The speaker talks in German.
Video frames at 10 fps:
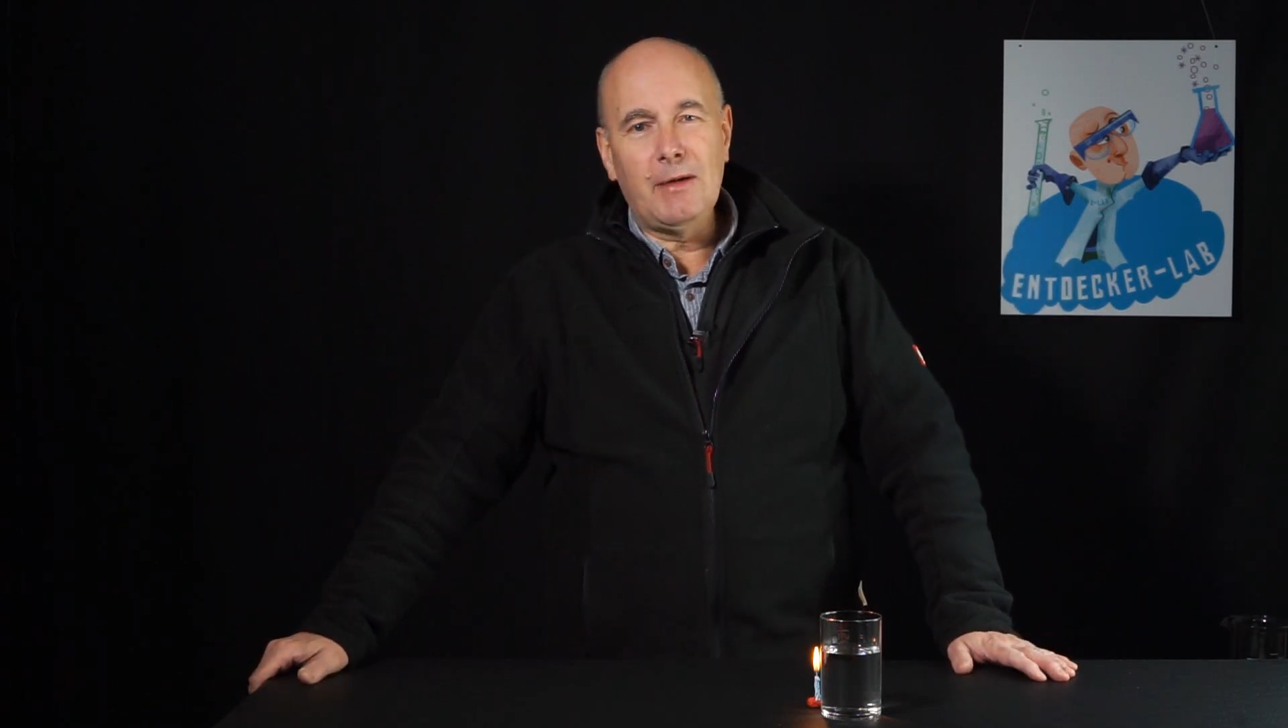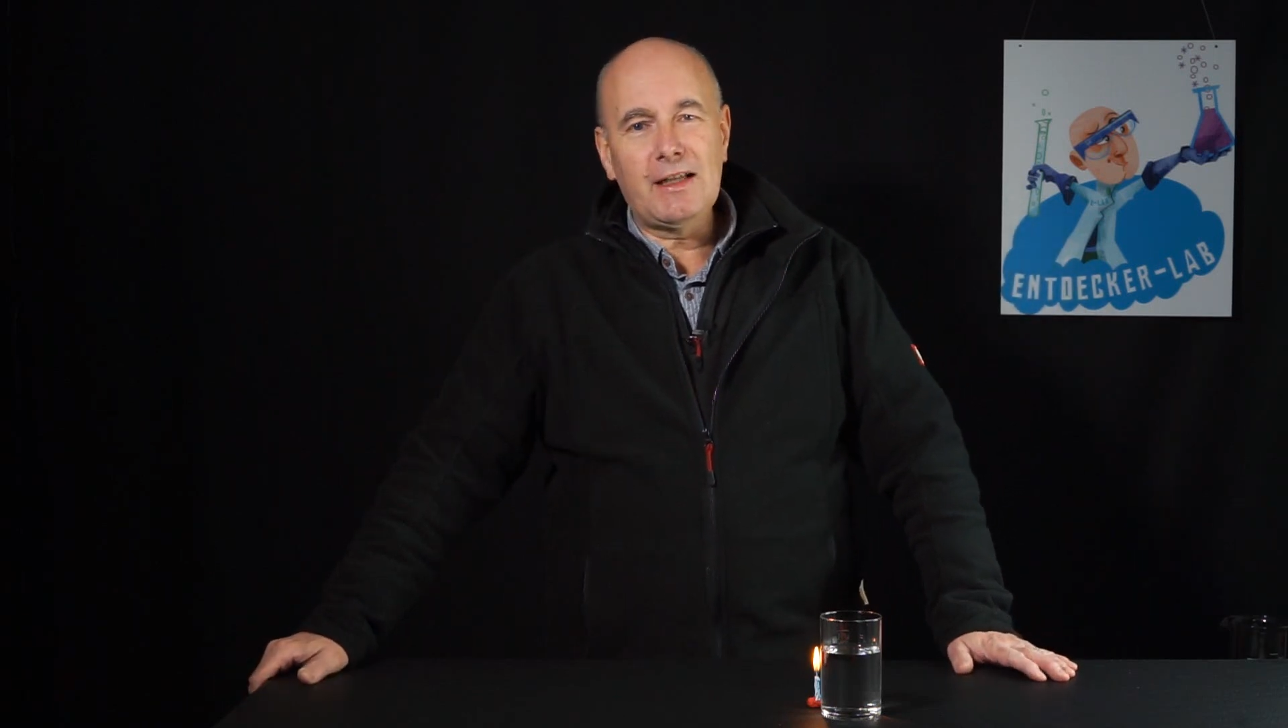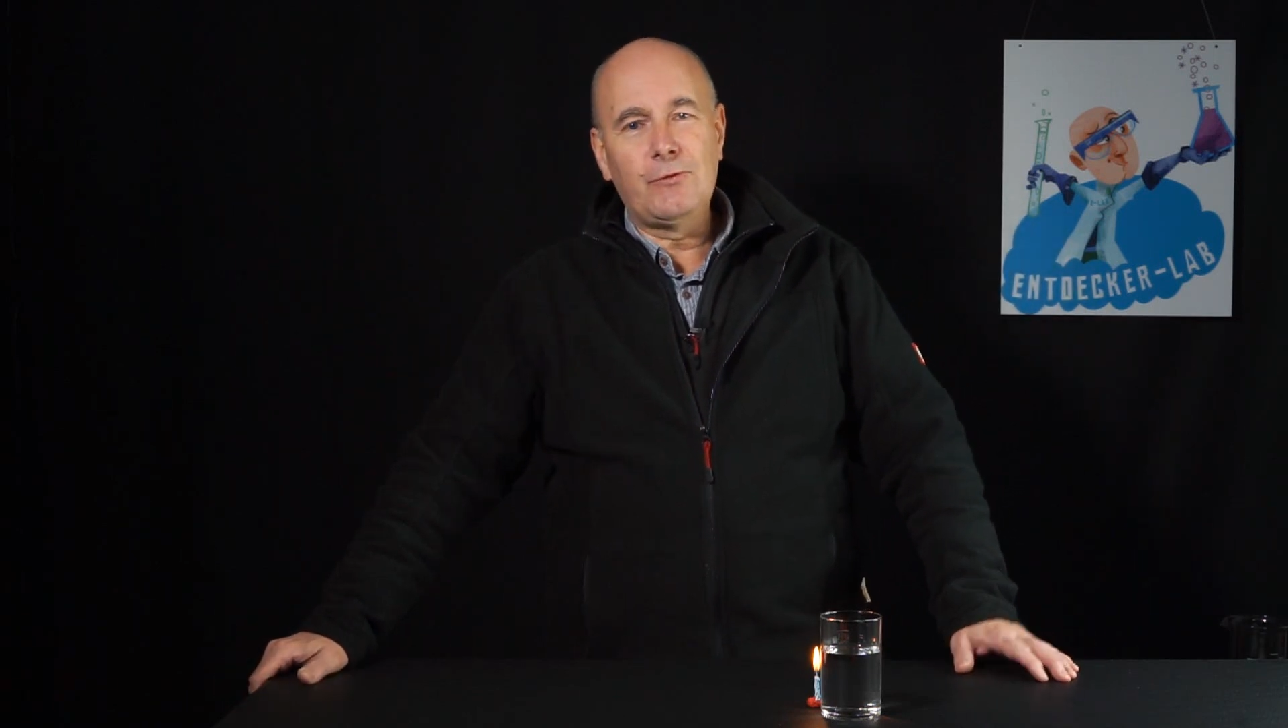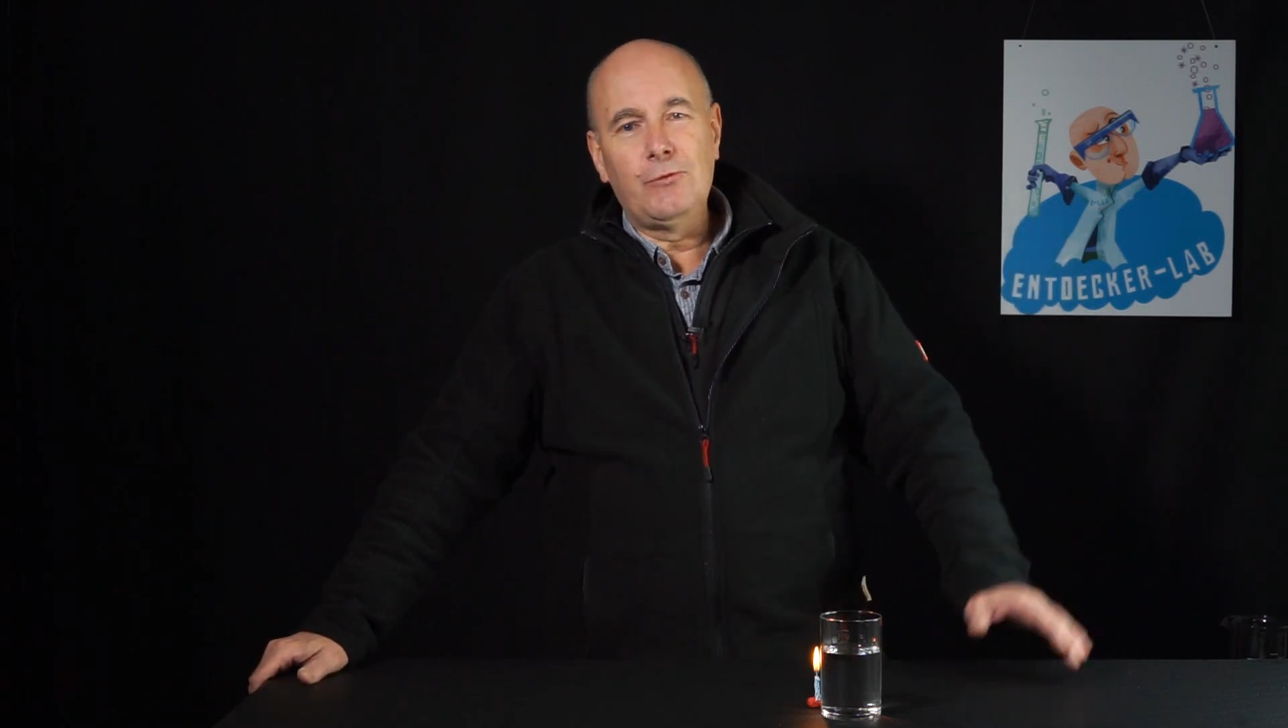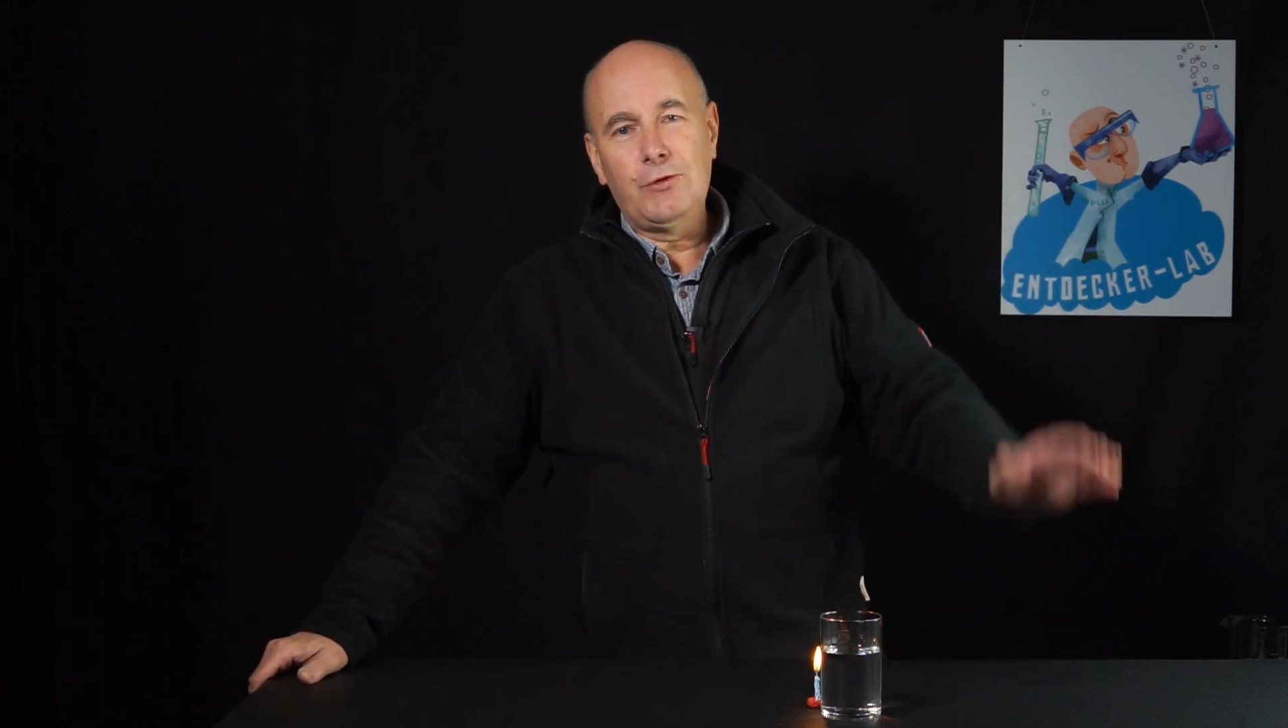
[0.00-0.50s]

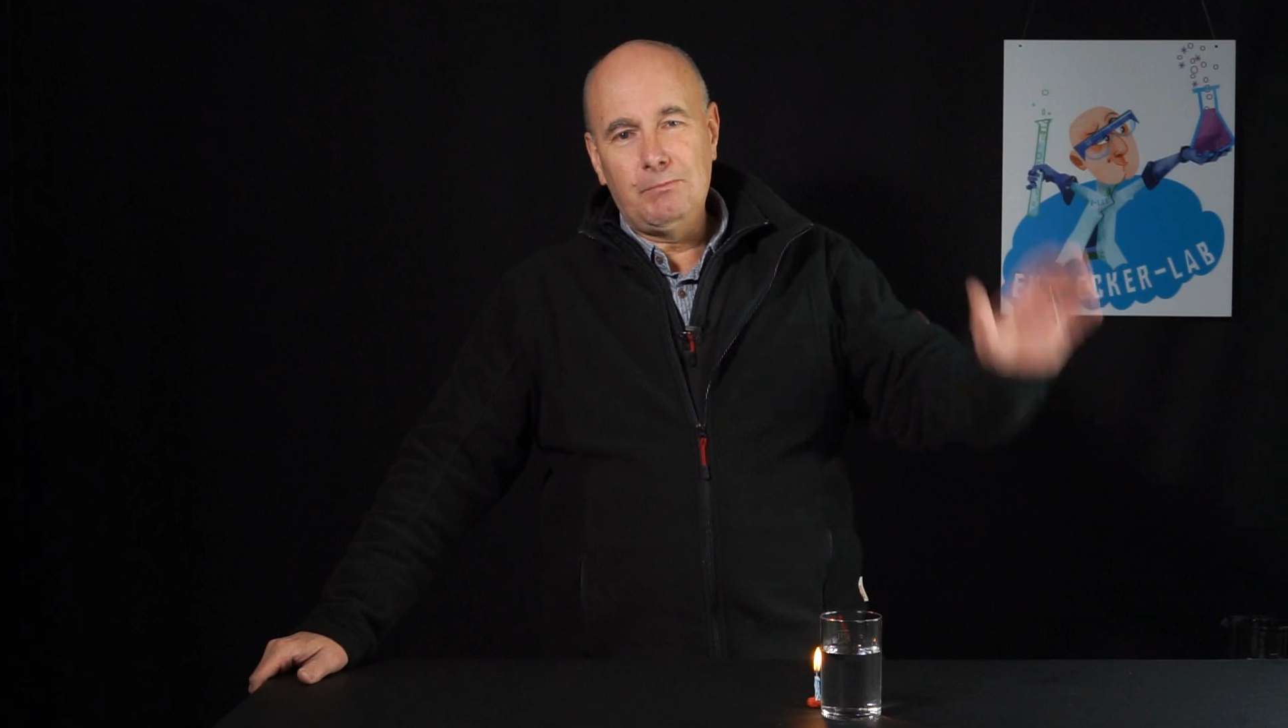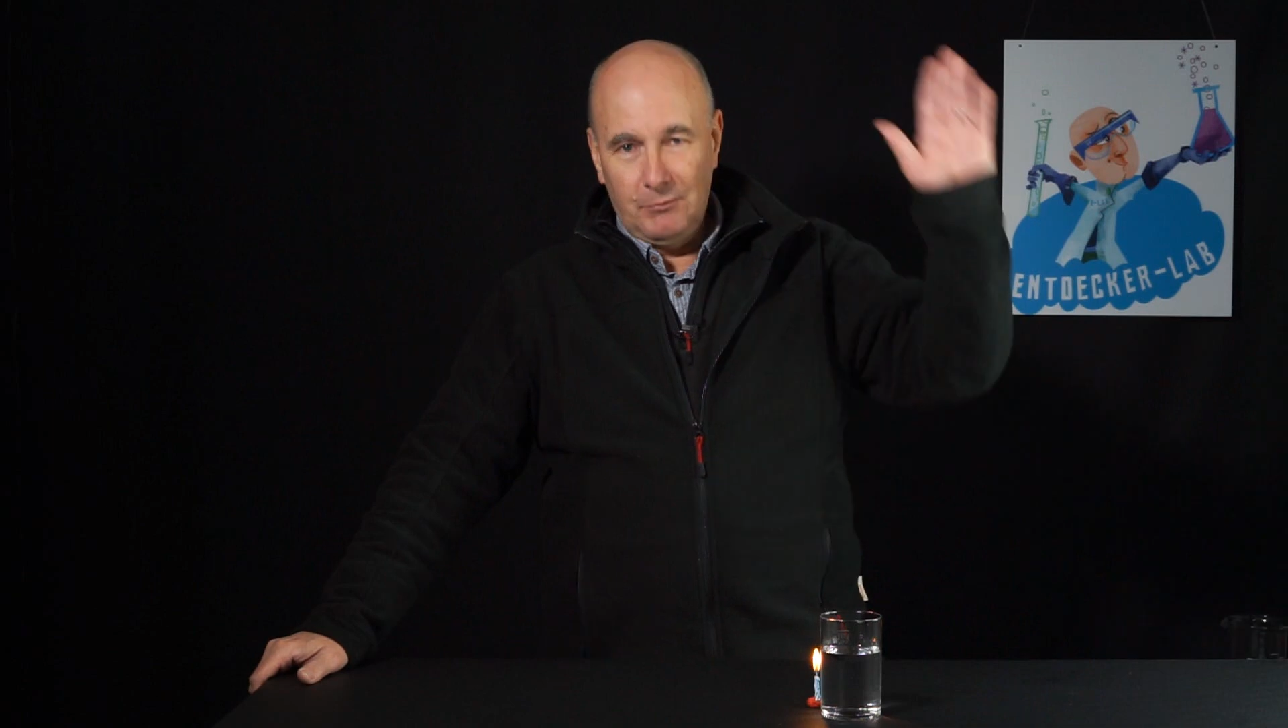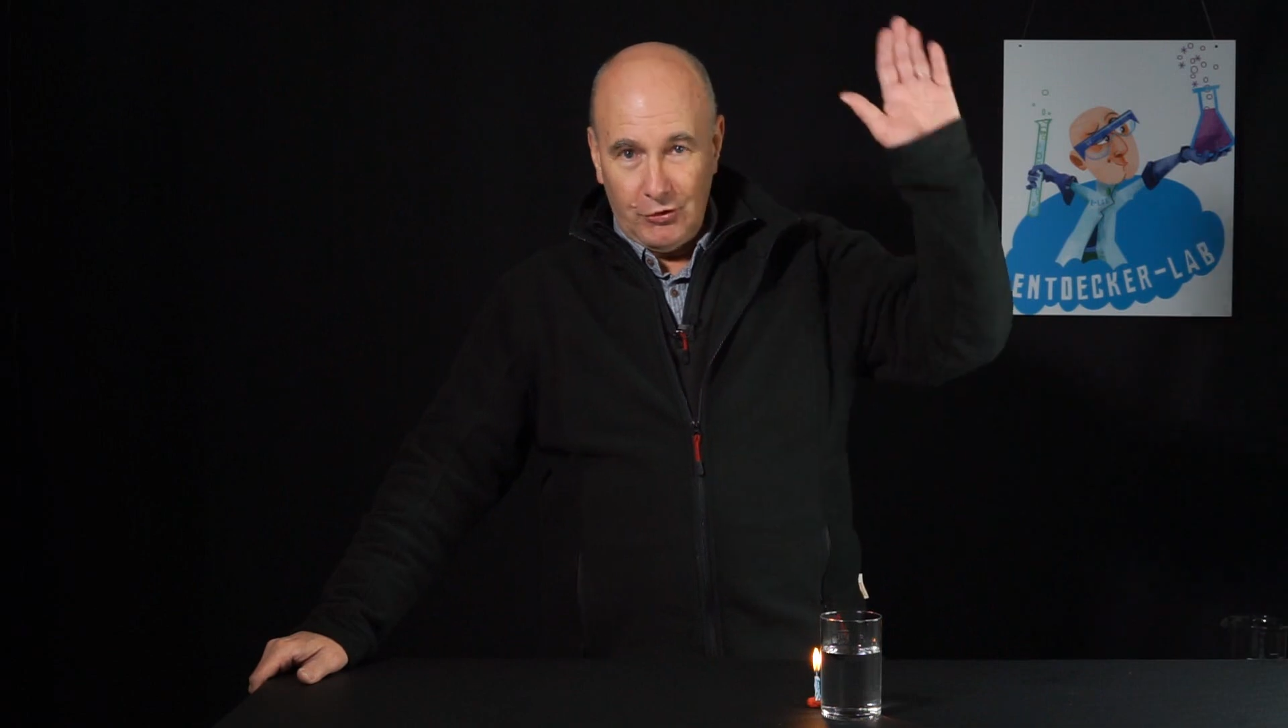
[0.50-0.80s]
macht's gut,